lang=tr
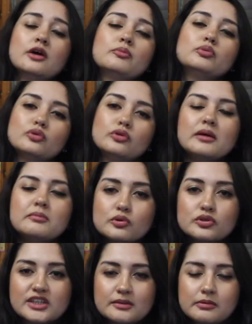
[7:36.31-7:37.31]
Bunun en
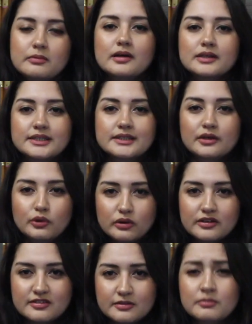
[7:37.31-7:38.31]
büyük sebebi aslında
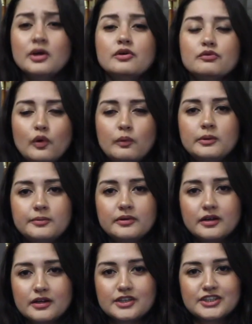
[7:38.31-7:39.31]
yönetim Formula 1
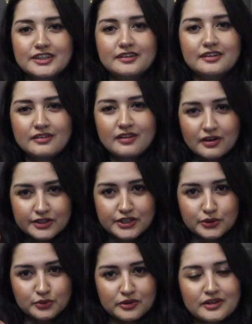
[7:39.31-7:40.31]
araçlarının daha kısa
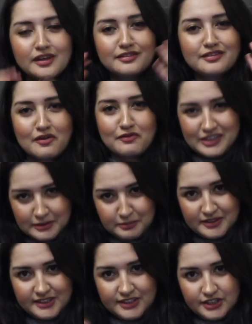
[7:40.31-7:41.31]
sürede daha fazla
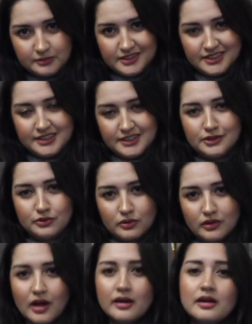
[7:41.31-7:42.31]
piste çıkmasını
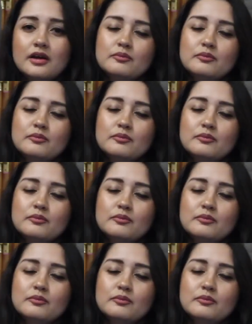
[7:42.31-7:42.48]
istiyorlar.